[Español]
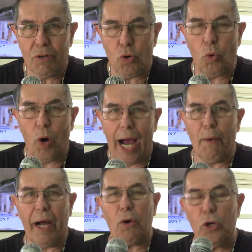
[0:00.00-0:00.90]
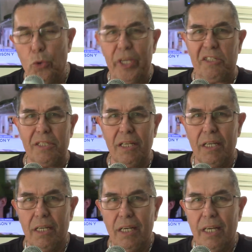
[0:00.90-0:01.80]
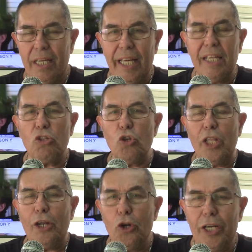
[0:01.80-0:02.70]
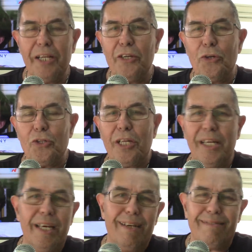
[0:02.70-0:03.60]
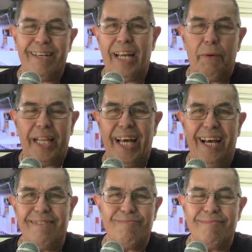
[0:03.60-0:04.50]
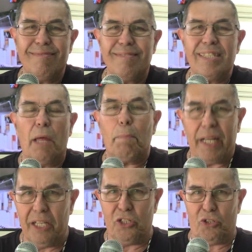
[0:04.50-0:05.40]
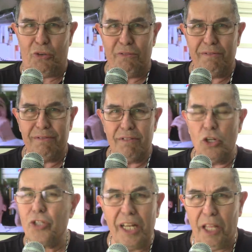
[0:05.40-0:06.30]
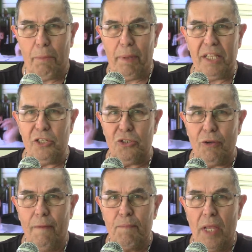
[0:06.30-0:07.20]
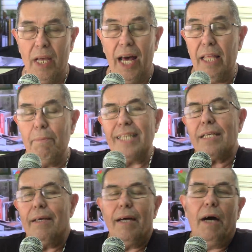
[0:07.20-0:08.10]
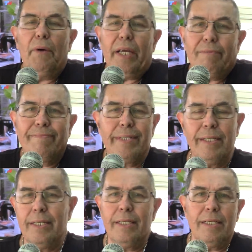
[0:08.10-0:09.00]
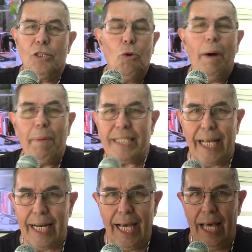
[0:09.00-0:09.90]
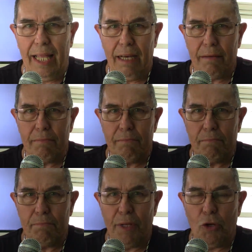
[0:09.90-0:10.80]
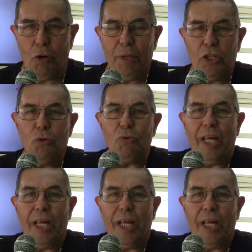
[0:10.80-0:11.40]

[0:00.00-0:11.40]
jugaba con Luis y esto de Loli no tiene, la verdad, desperdicio, no tiene desperdicio. Además, a ver, no va a pasar nada, pero cometió un